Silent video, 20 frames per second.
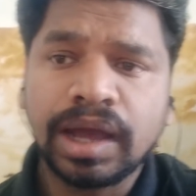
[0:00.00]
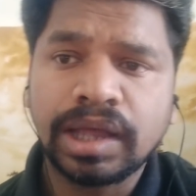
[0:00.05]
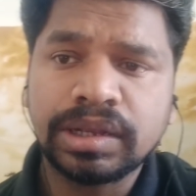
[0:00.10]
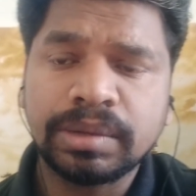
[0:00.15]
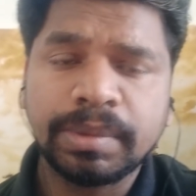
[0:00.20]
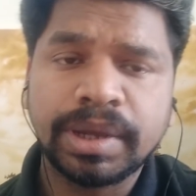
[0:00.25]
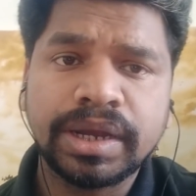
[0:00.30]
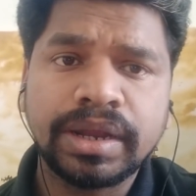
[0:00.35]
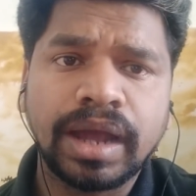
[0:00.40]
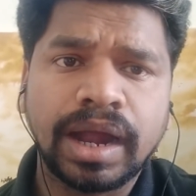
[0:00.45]

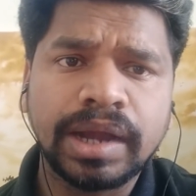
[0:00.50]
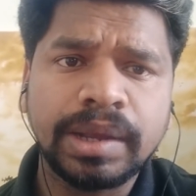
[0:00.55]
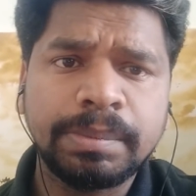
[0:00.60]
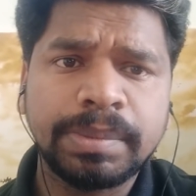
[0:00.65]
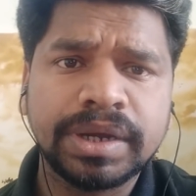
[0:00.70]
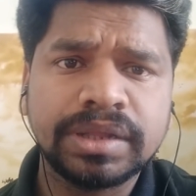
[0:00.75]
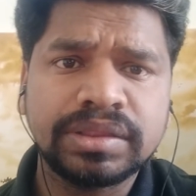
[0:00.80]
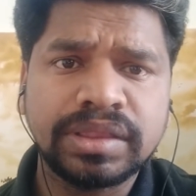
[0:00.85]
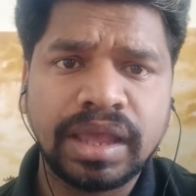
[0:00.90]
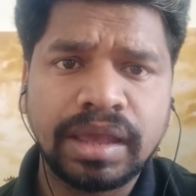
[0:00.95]
அந்த மாதிரி
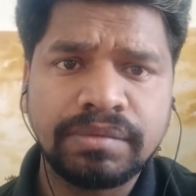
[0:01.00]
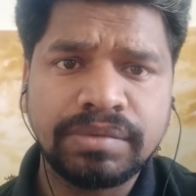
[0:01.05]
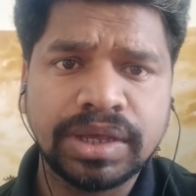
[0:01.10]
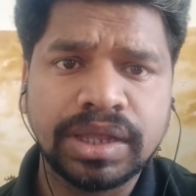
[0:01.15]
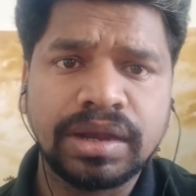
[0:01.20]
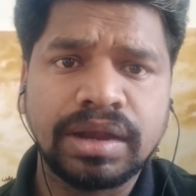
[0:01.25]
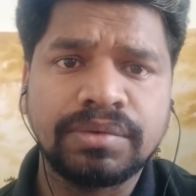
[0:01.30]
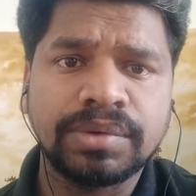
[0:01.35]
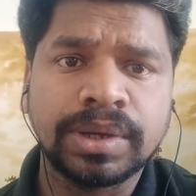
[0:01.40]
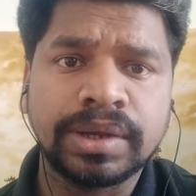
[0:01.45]
அடிப்படை
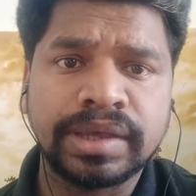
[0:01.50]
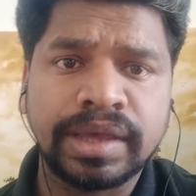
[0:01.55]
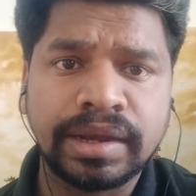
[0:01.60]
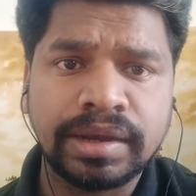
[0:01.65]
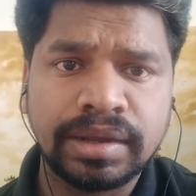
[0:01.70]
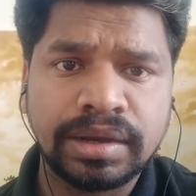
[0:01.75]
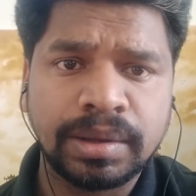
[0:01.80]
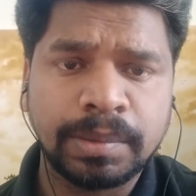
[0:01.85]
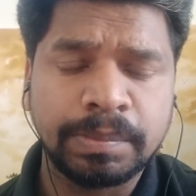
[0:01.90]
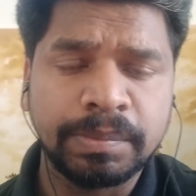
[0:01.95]
தேவைகள் அவங்களுக்கு
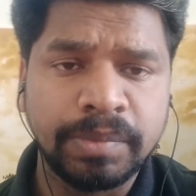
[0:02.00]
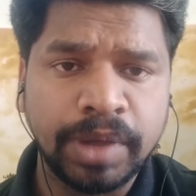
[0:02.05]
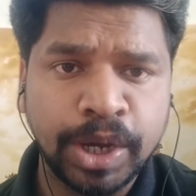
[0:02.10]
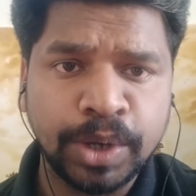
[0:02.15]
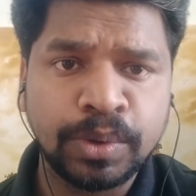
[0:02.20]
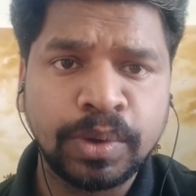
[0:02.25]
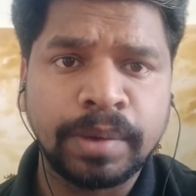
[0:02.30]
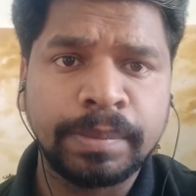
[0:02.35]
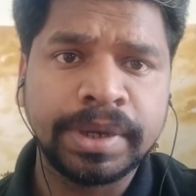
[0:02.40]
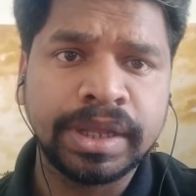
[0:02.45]
என்னென்ன
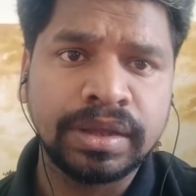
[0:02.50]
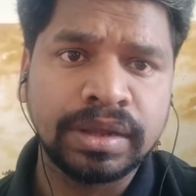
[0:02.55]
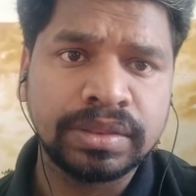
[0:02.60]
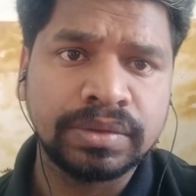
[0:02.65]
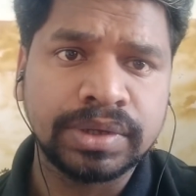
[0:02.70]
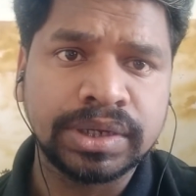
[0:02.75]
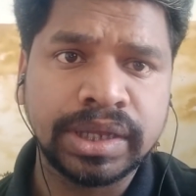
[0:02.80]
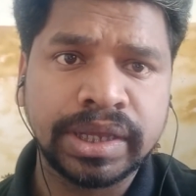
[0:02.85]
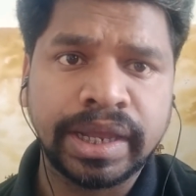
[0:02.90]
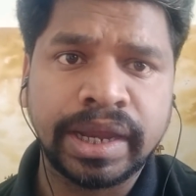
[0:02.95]
வேணும்
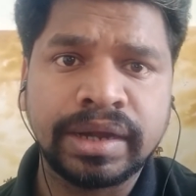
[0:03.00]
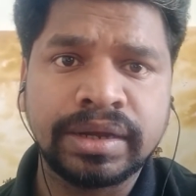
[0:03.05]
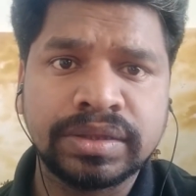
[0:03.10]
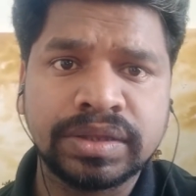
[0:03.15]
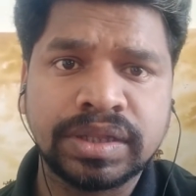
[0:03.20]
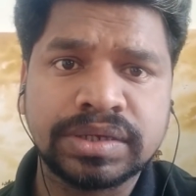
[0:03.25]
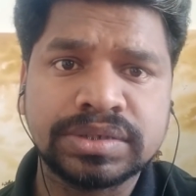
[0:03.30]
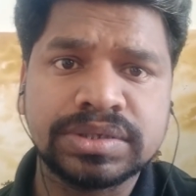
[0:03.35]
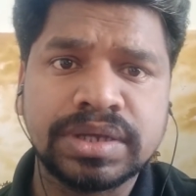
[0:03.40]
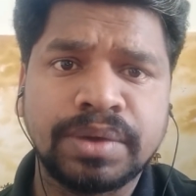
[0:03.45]
அப்படிங்கிறது வந்து கேட்டு
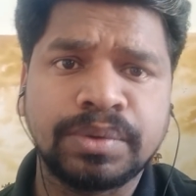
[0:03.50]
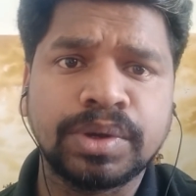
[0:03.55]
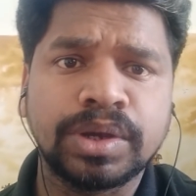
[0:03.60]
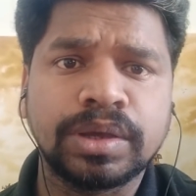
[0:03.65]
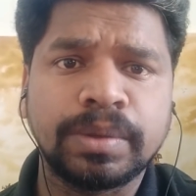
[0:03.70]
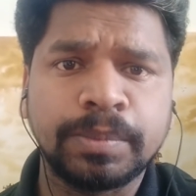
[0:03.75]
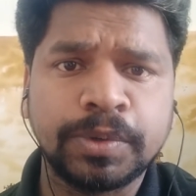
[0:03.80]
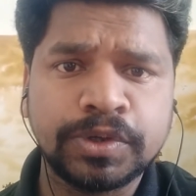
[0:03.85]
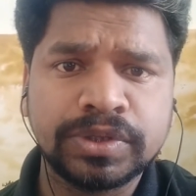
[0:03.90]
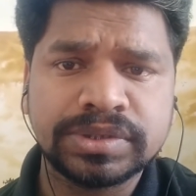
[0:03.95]
தெரிஞ்சு
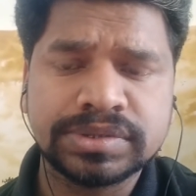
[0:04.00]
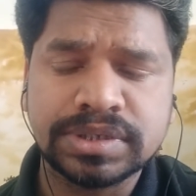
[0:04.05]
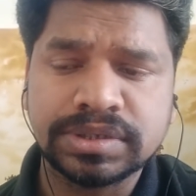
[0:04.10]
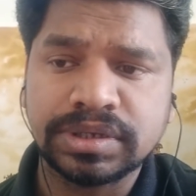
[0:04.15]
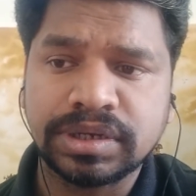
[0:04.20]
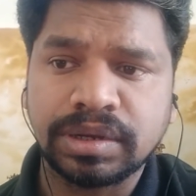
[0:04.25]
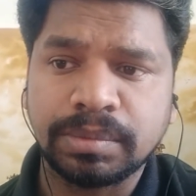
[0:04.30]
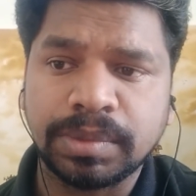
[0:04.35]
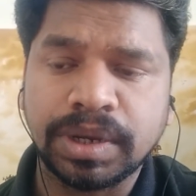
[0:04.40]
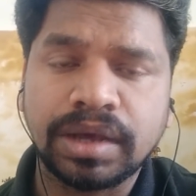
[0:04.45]
அவங்களுக்கு பூர்த்தி
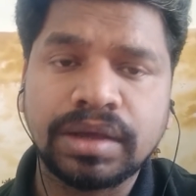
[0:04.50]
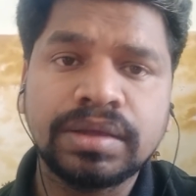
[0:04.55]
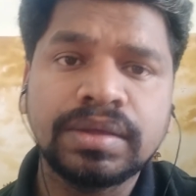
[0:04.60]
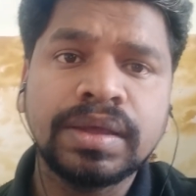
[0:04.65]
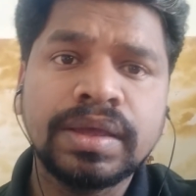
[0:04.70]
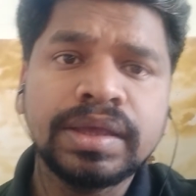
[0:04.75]
செஞ்சிட்டோம்னா